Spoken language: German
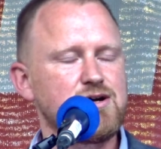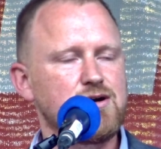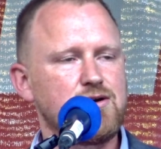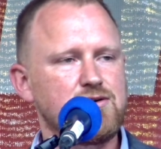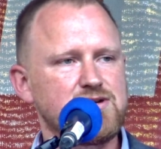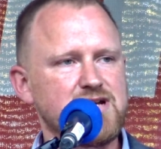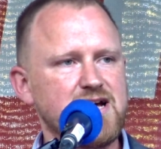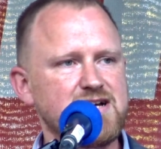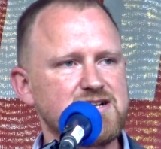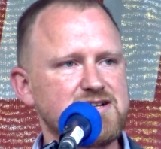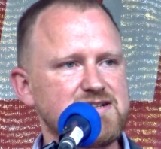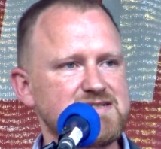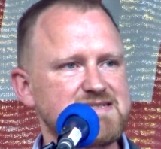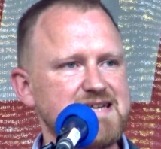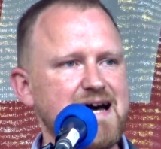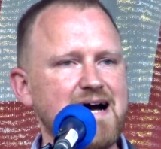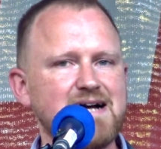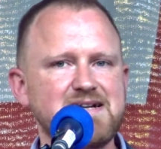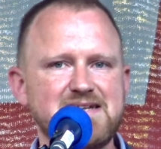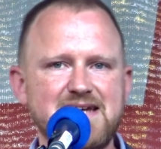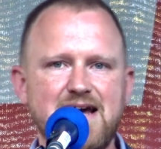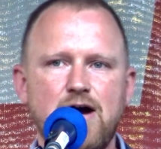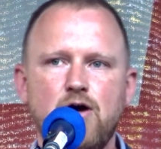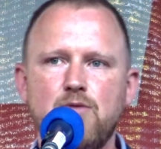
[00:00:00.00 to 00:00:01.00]
und da
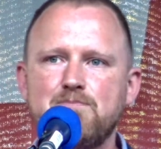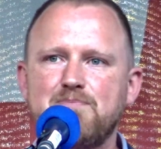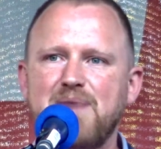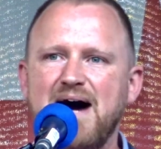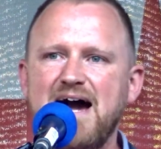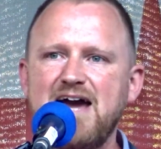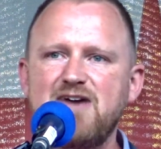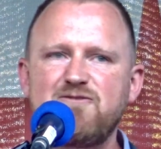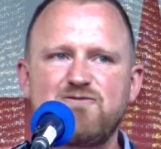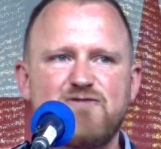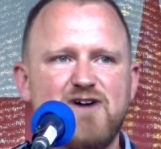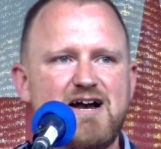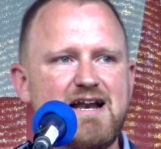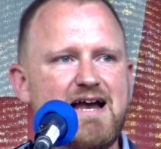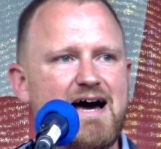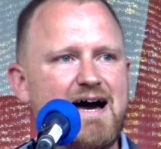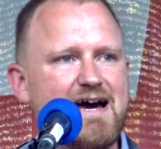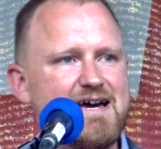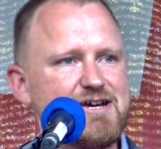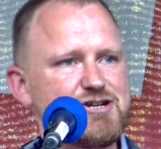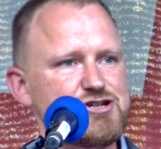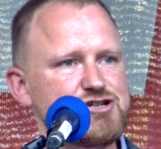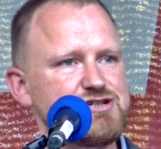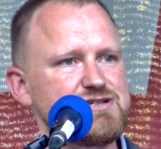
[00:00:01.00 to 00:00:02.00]
sagte er um Beifall
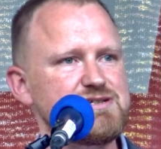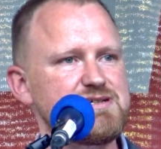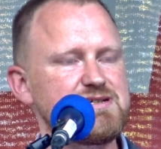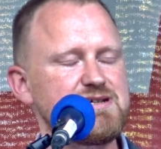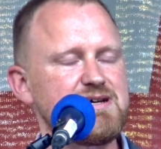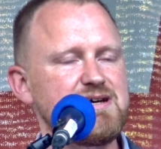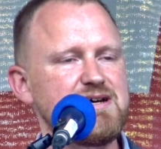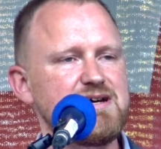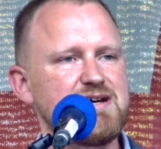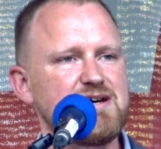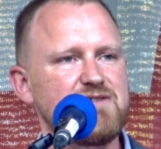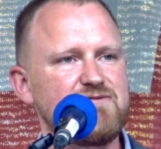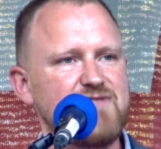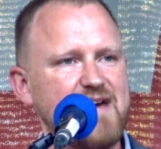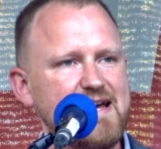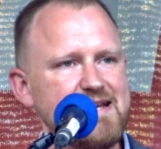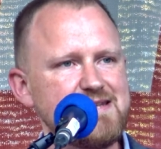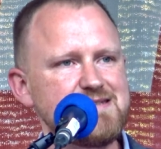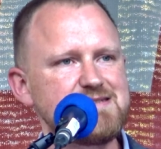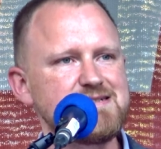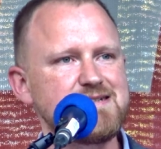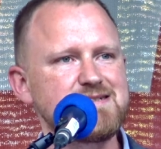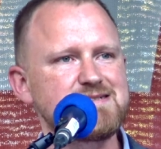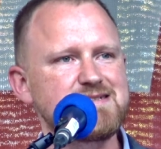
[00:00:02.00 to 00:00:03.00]
heischend,
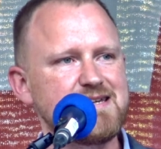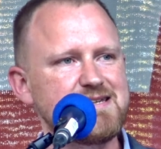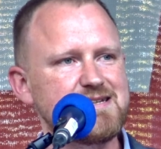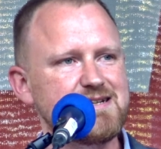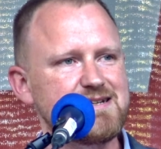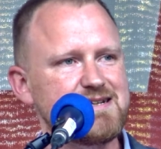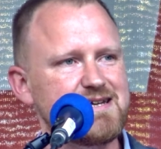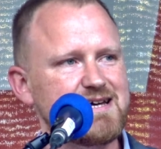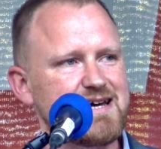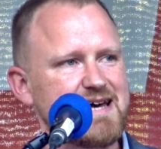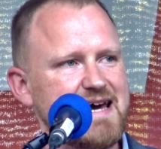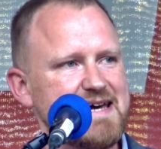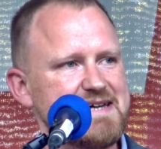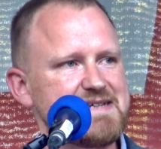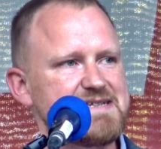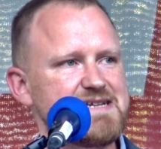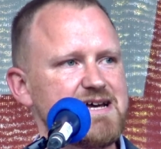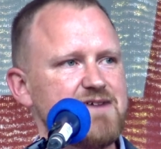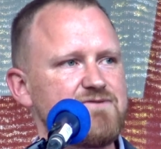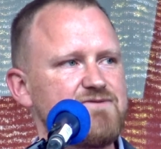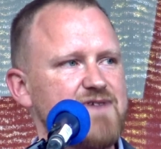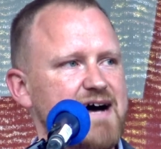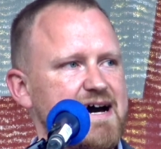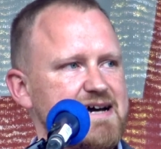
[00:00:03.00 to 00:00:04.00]
wenn Sie sich in
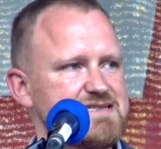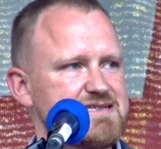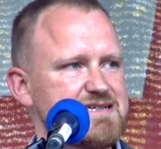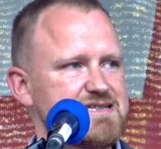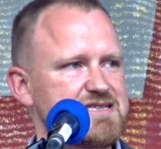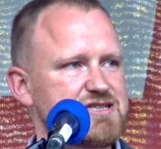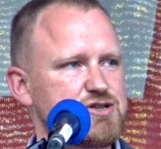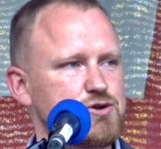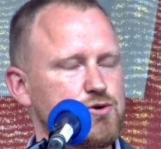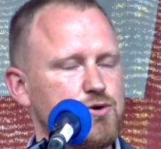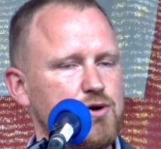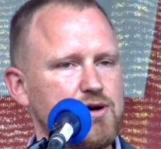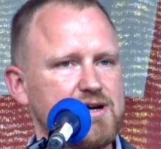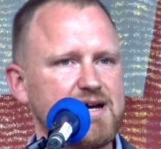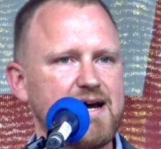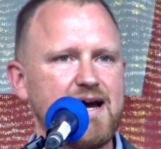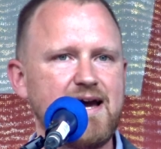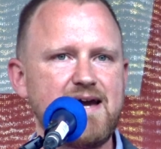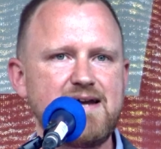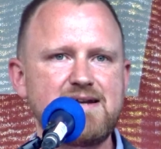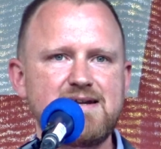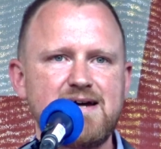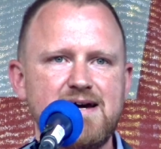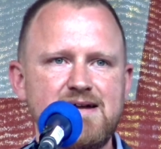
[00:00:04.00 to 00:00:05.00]
gerechter Weise
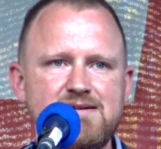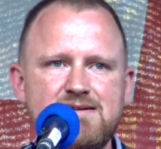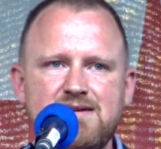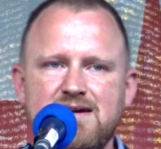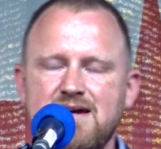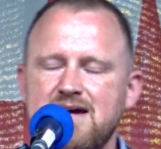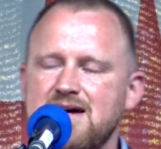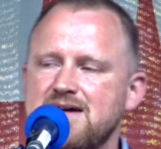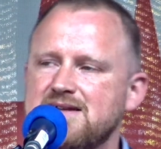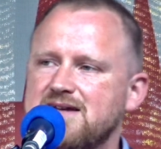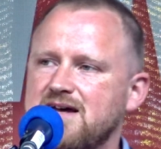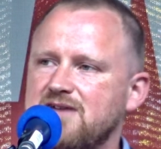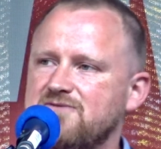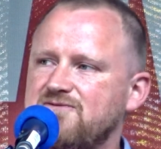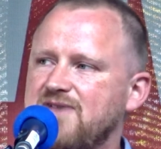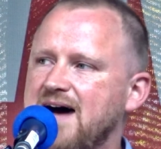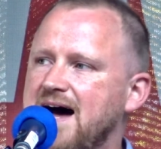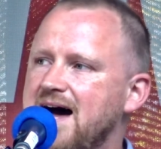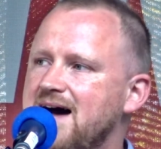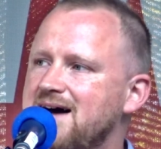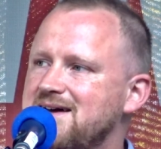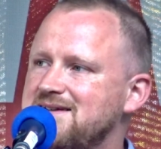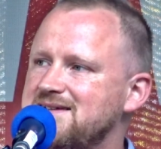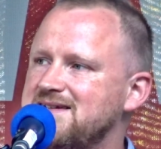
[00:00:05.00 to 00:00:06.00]
zurückerinnern, dann
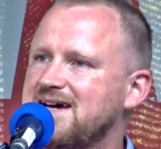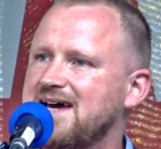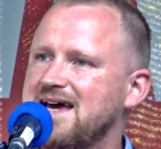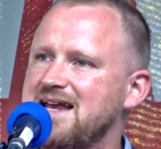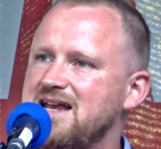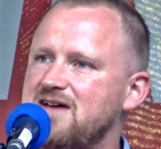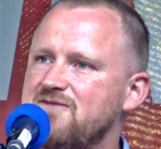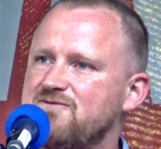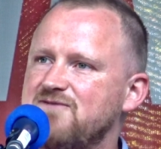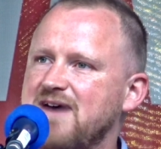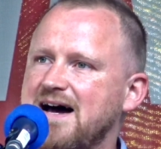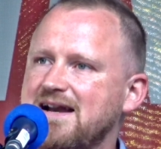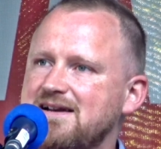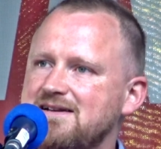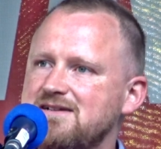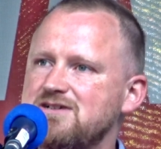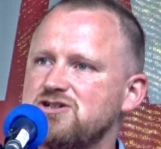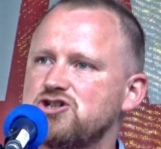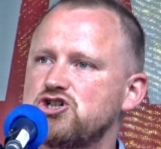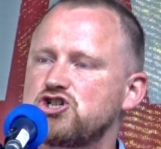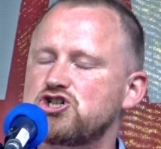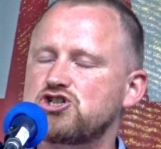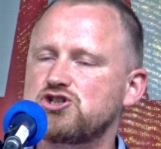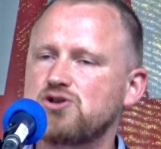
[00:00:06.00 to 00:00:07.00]
waren die
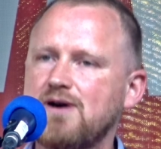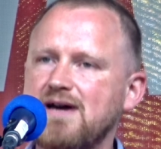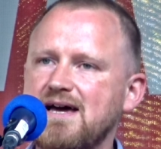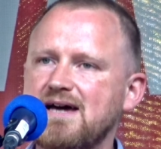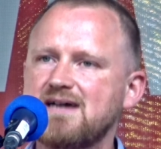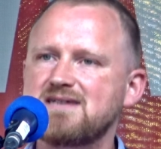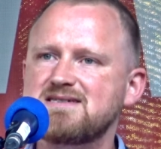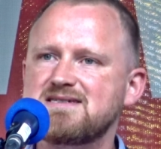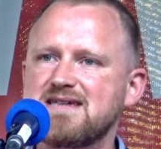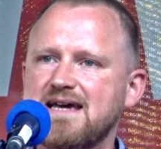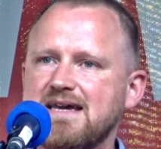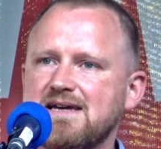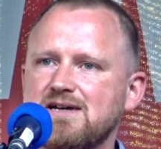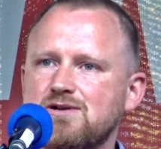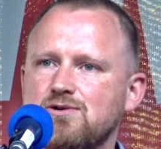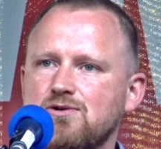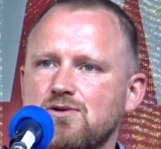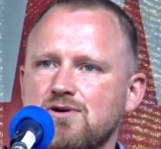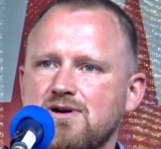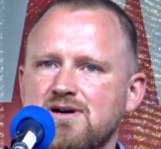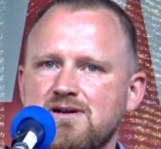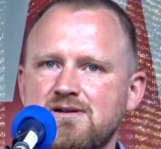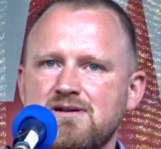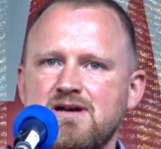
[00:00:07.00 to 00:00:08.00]
relevanten
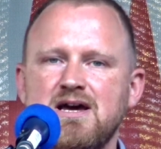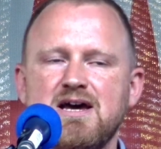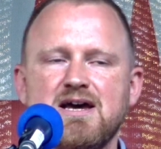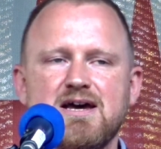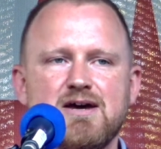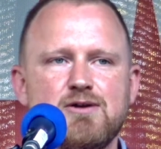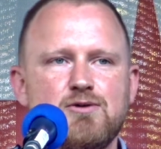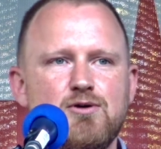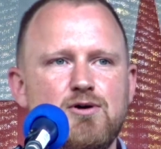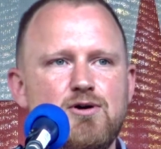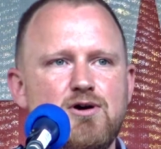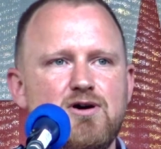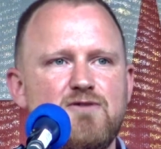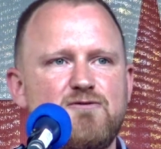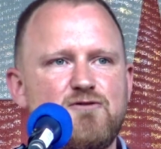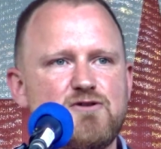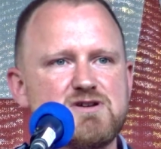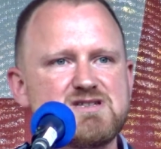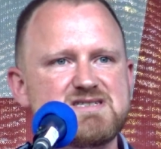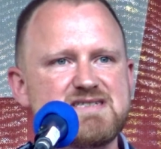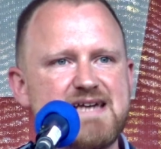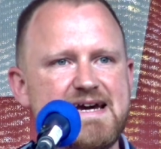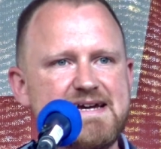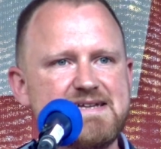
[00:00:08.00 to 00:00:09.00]
Steuersenkungen in Höhe
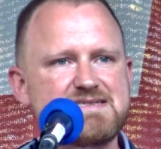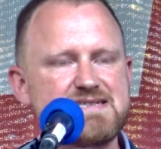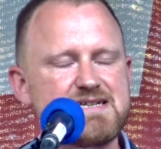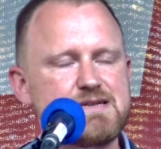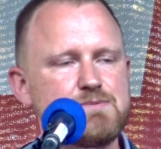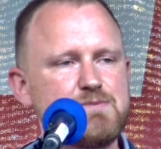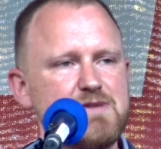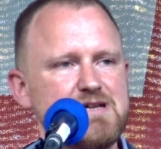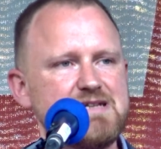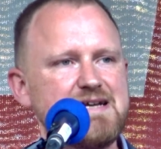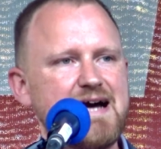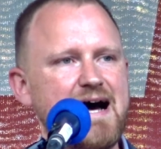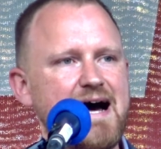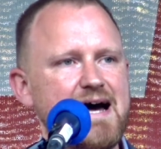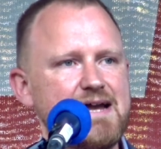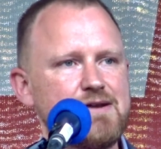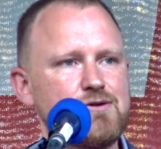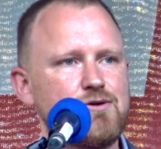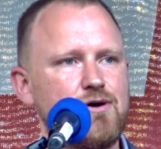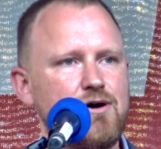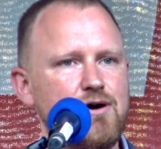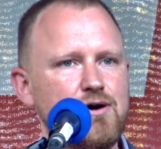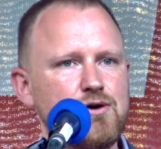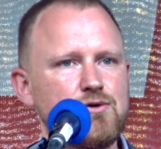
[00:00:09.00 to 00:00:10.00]
von 60
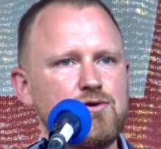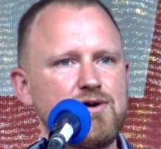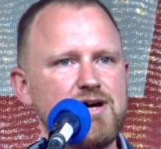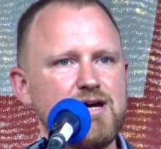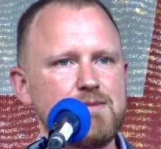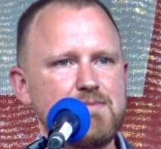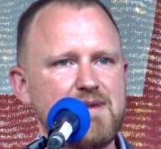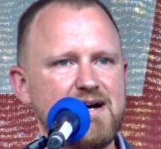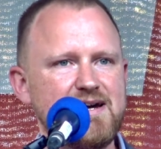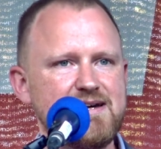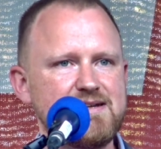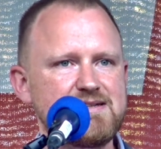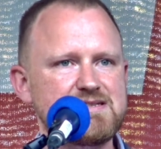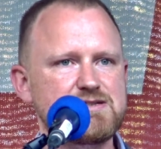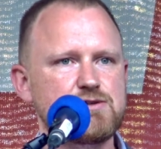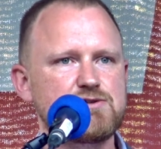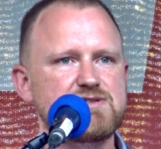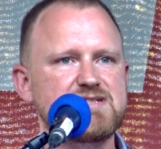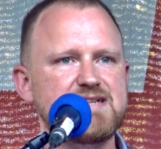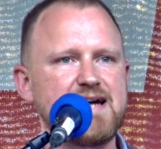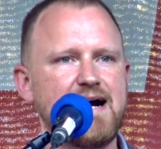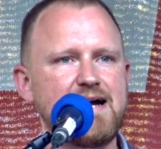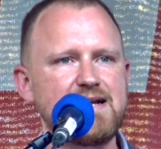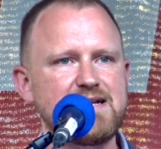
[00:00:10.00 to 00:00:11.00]
Milliarden Euro immerhin
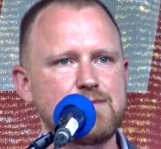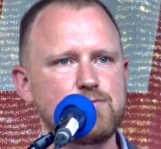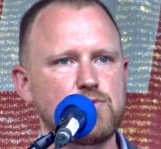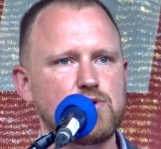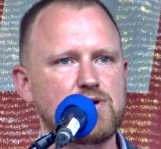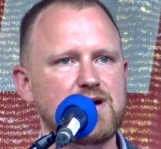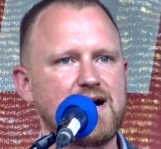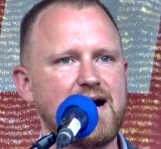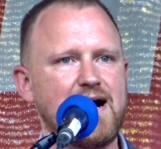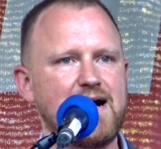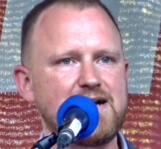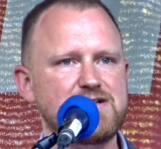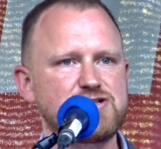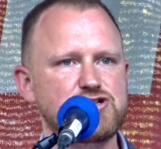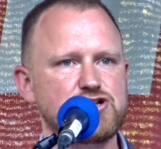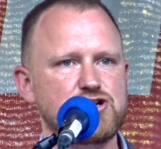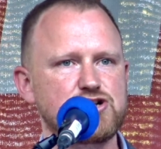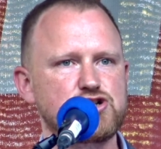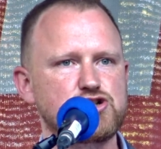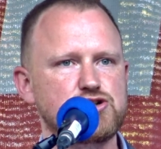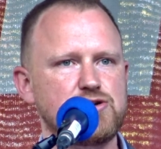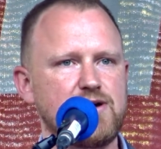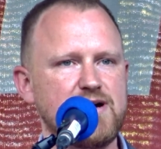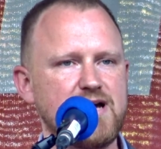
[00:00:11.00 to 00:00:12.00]

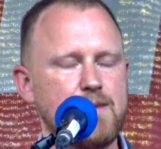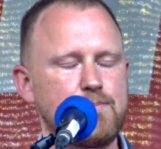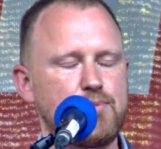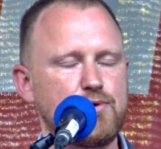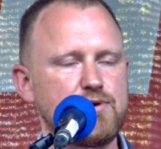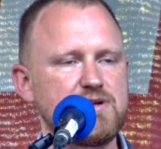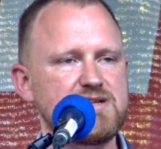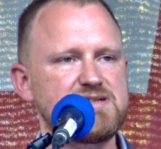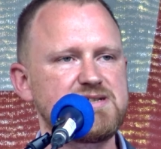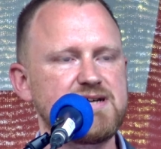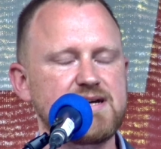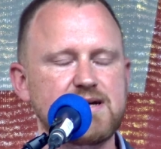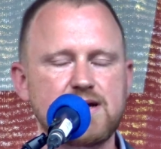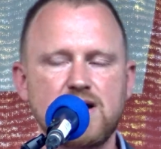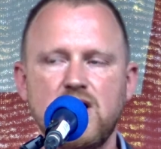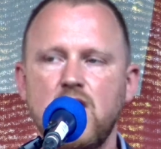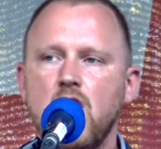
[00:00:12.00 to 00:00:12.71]
sozialdemokratische Steuerpolitik.